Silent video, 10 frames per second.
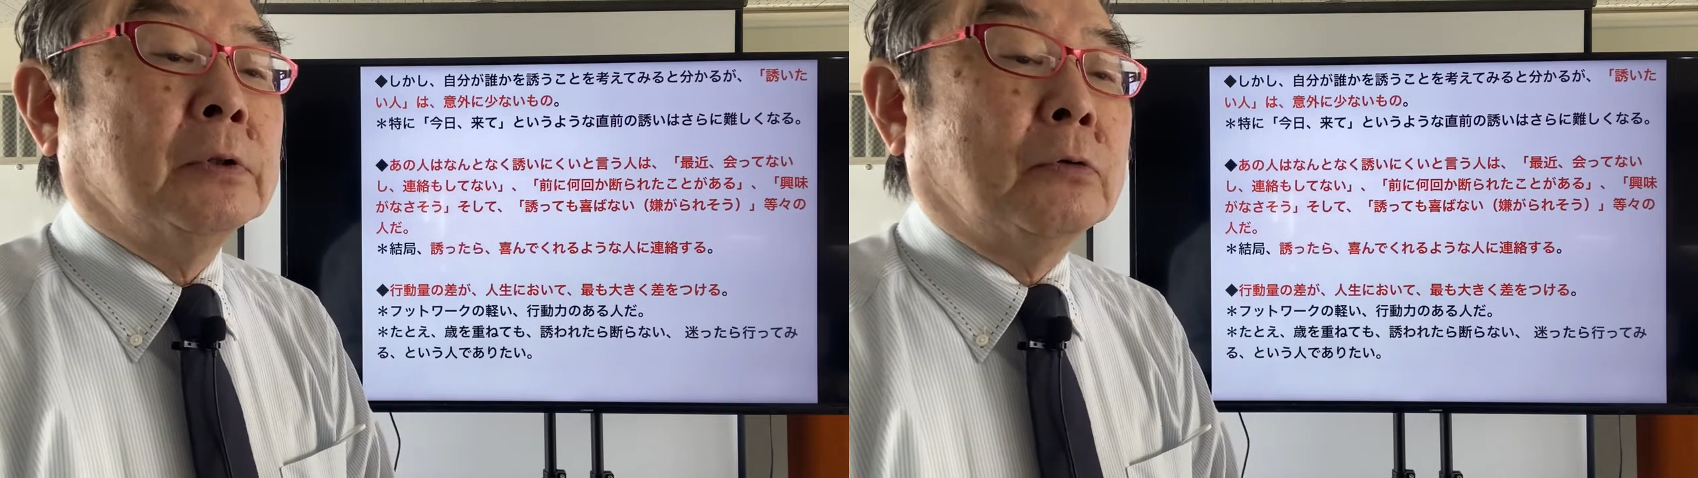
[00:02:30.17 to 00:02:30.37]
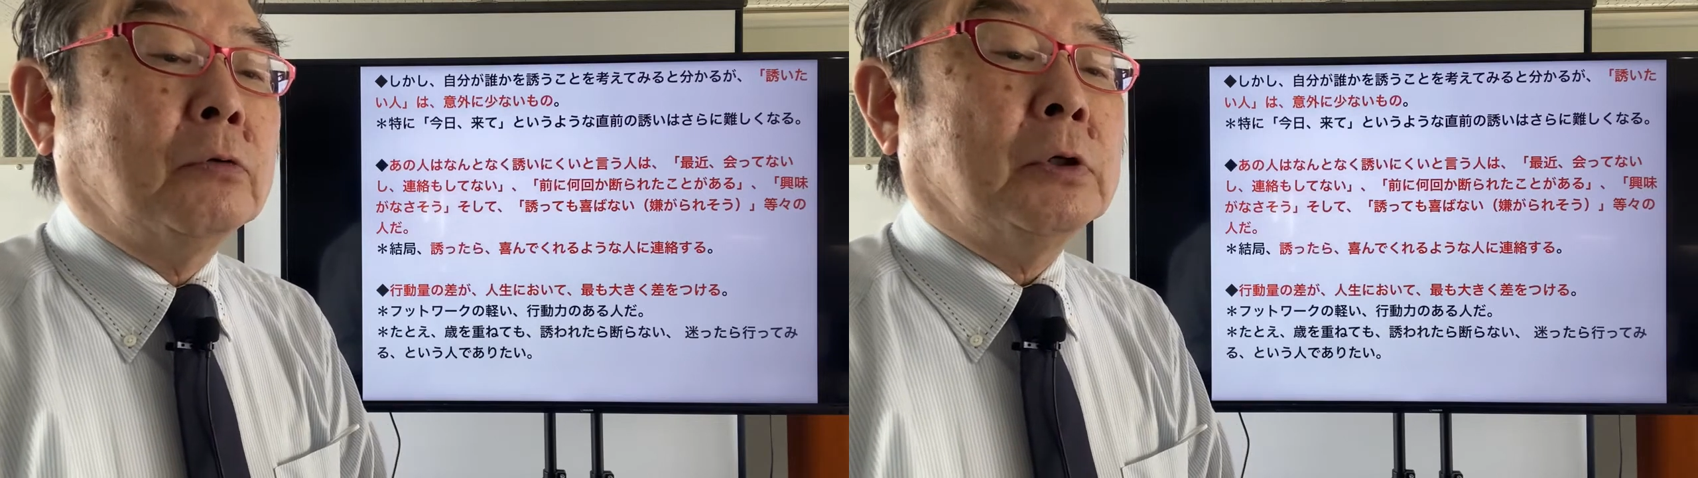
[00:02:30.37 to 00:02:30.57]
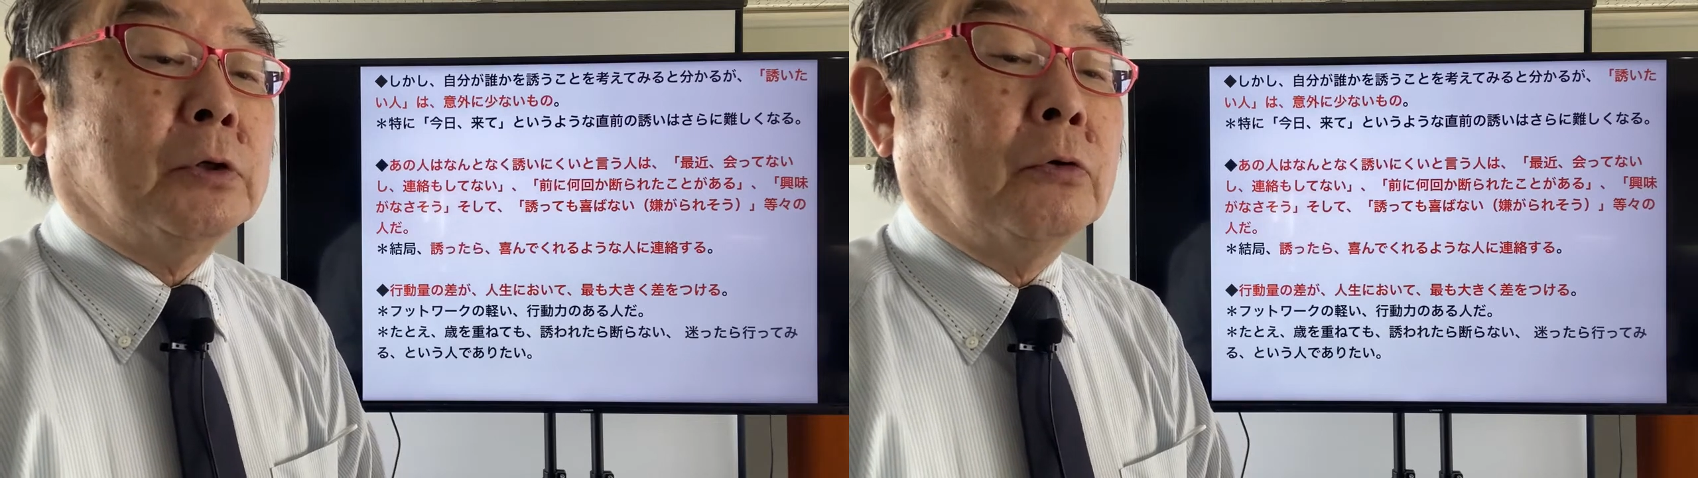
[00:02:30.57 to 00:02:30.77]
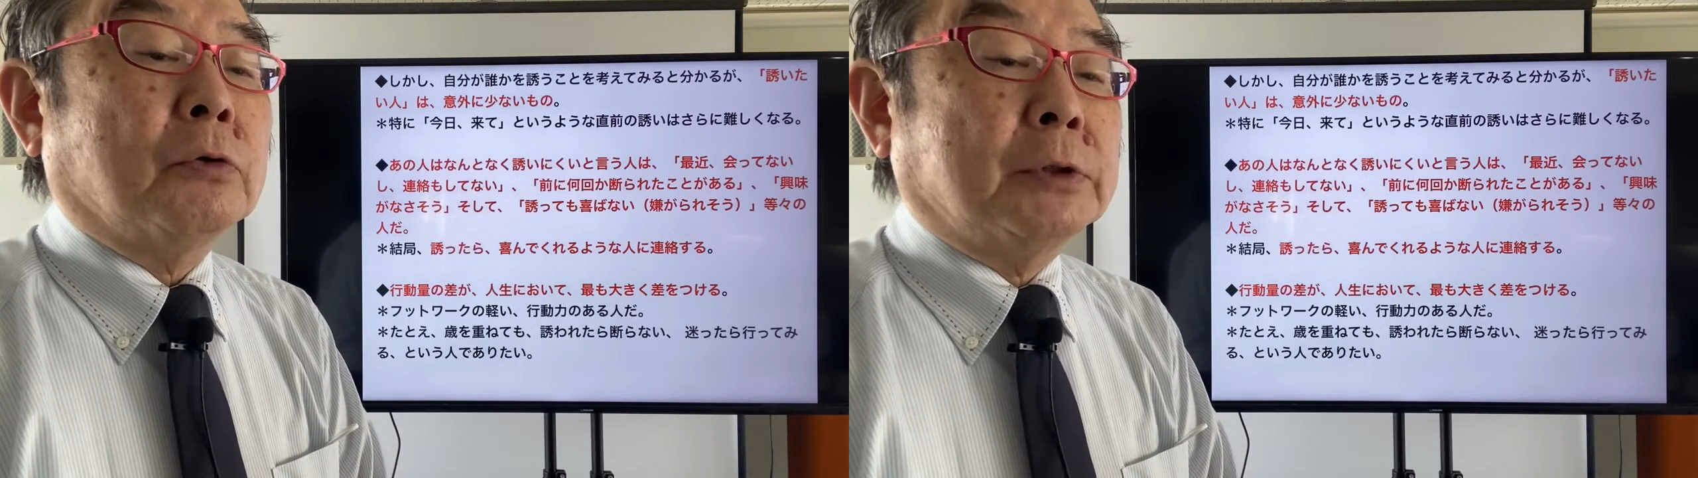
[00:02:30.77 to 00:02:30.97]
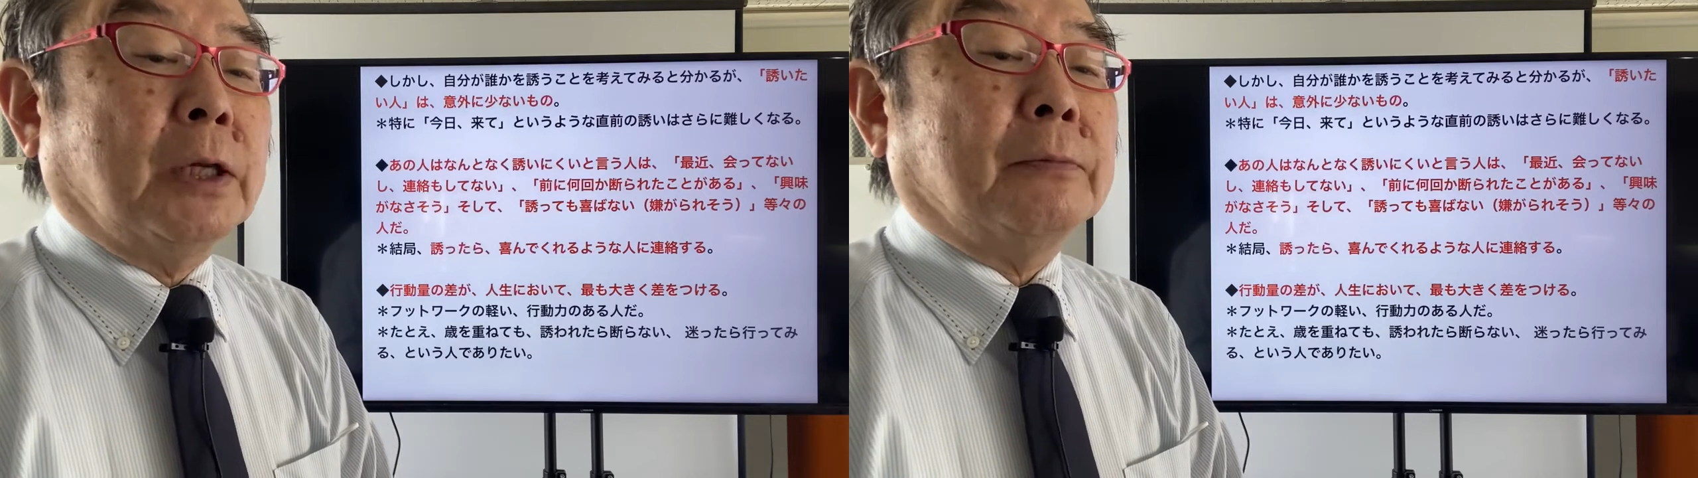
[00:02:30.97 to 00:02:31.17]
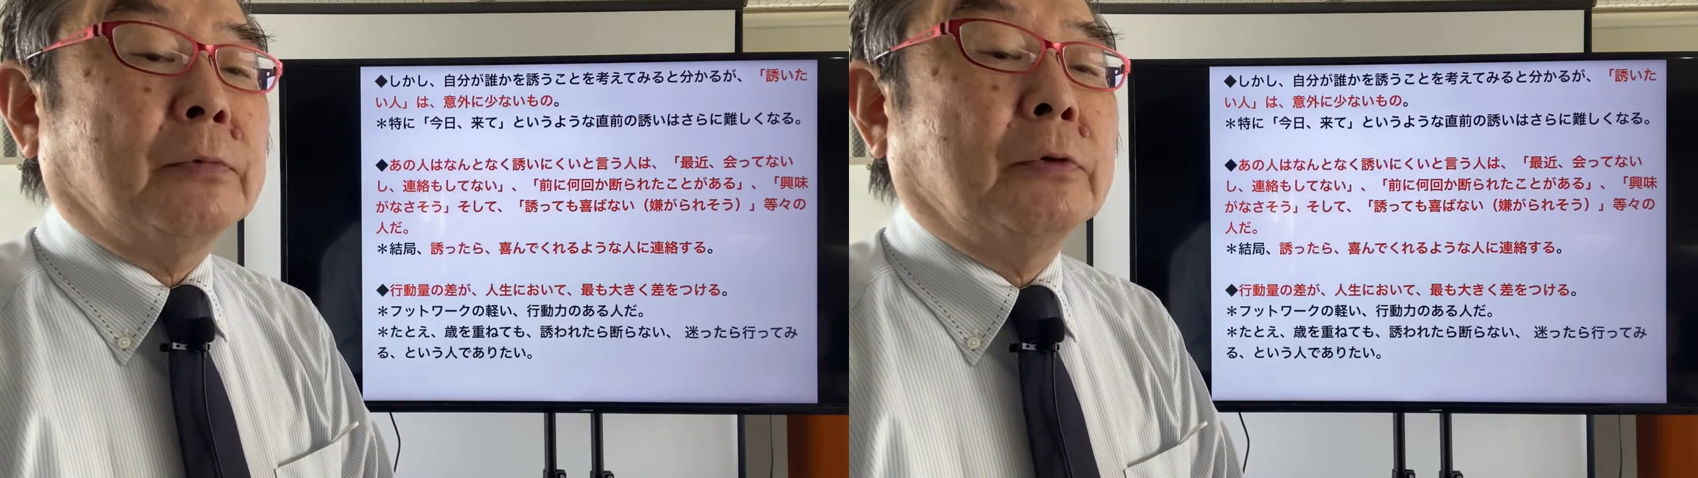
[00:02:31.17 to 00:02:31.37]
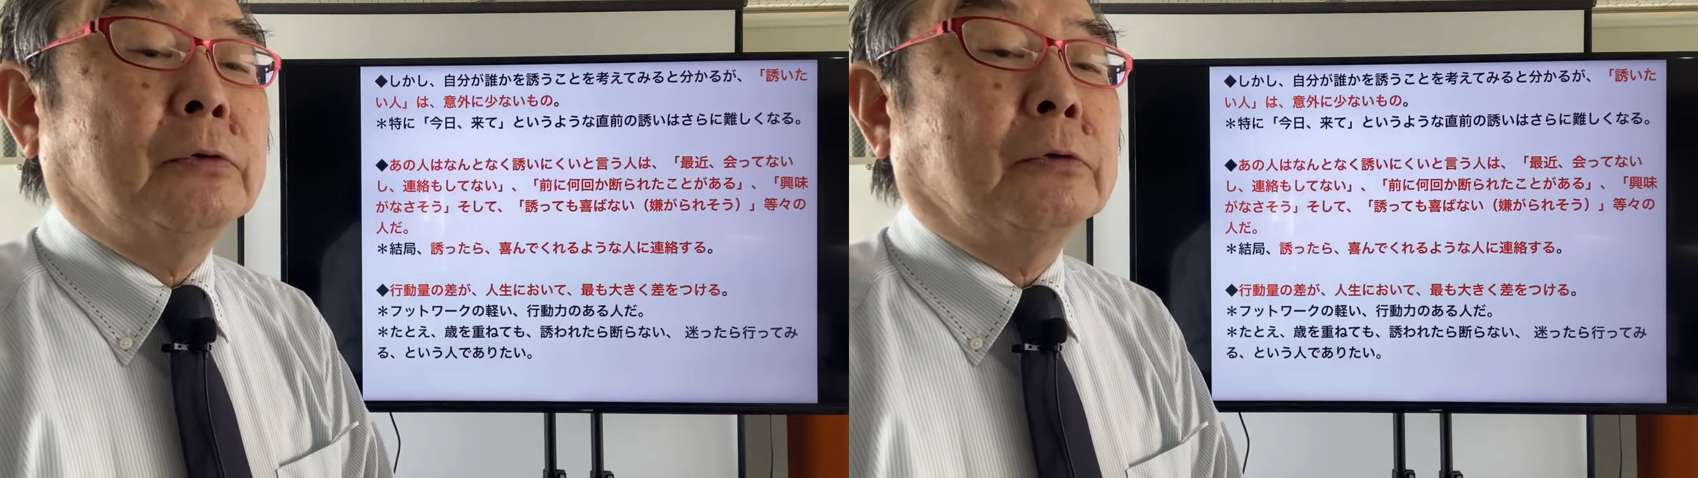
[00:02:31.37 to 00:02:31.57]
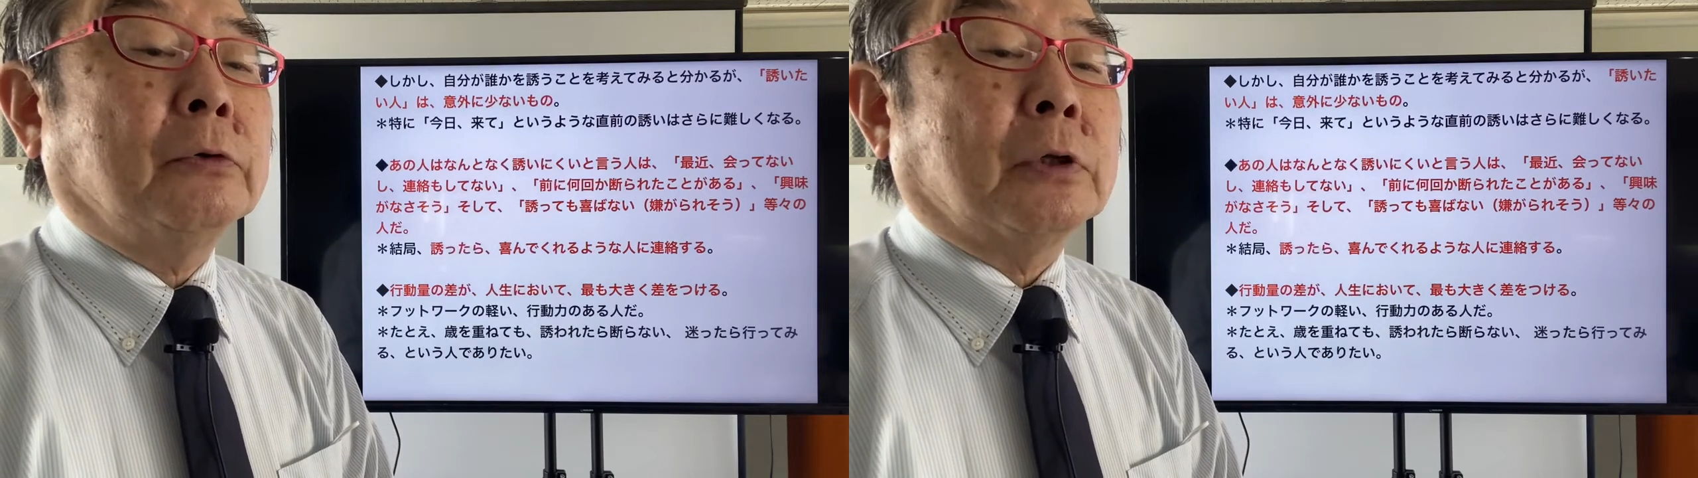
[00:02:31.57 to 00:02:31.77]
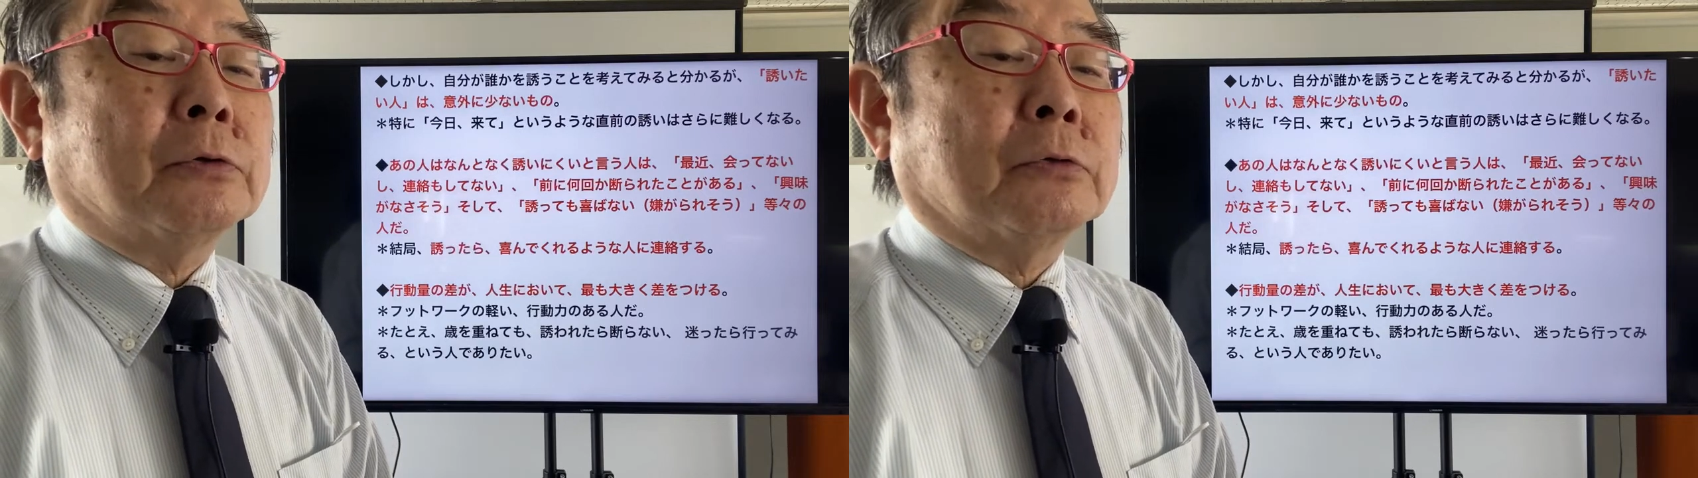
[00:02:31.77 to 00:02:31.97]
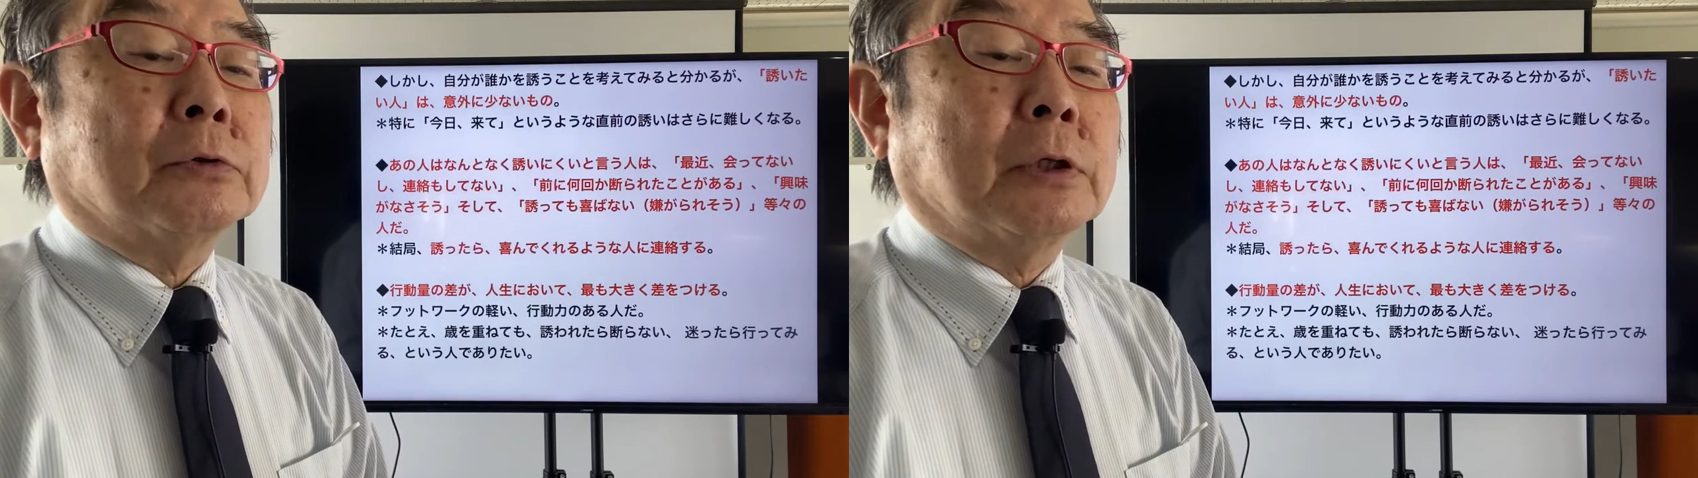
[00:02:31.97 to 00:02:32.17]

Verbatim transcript: 特に今日来てというような直